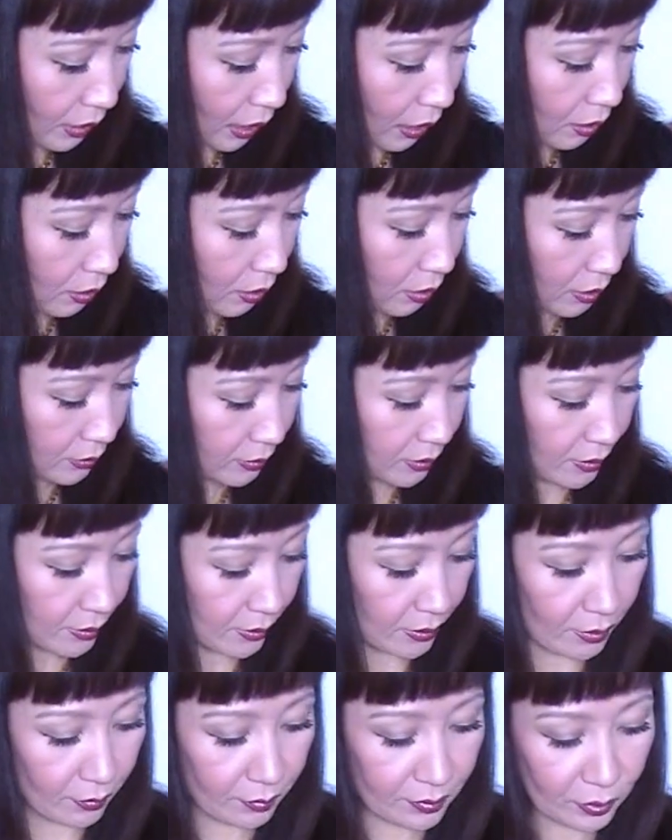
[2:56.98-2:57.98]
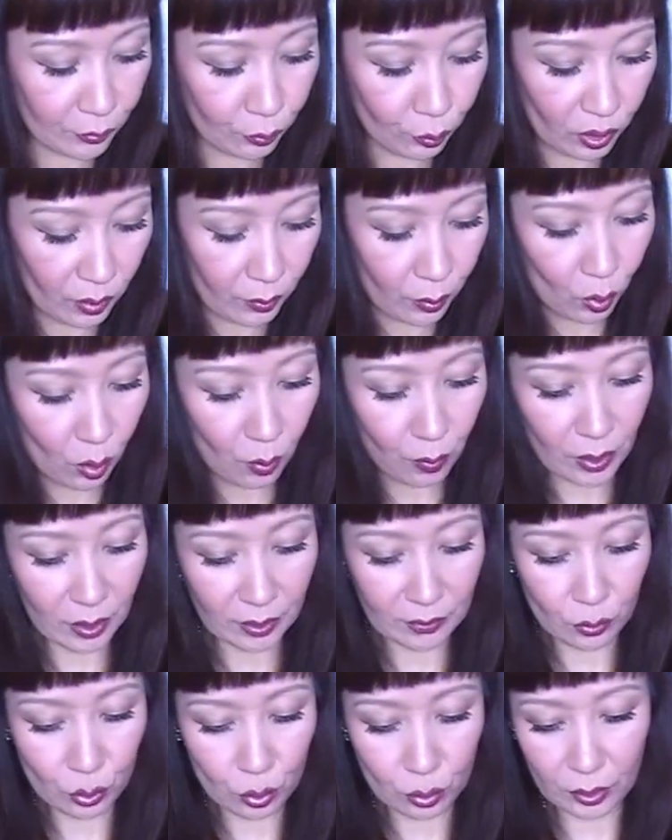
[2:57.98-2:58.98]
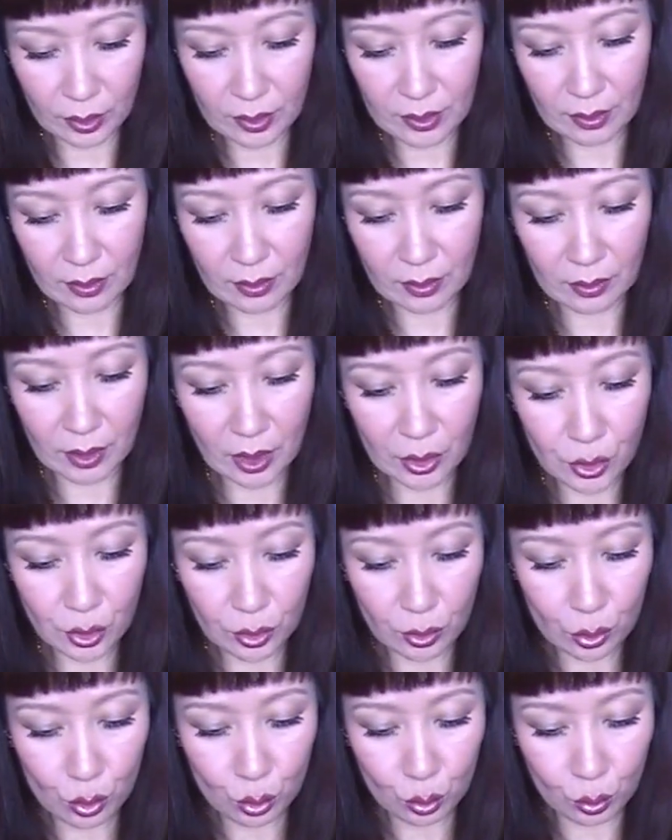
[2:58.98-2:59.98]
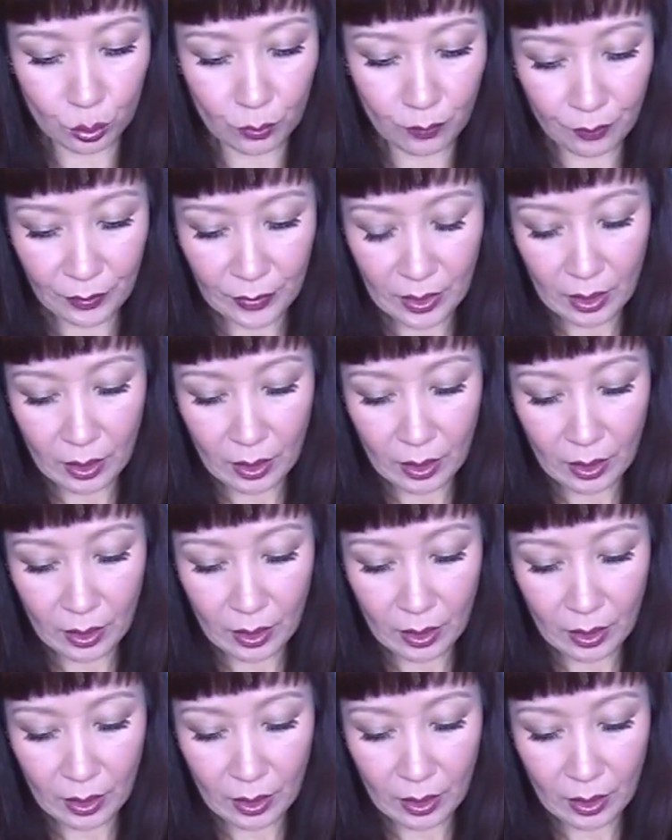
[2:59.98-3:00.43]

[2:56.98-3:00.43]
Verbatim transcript: А, кстати, я в Сифоре покупала, девчонки, э, точилочку.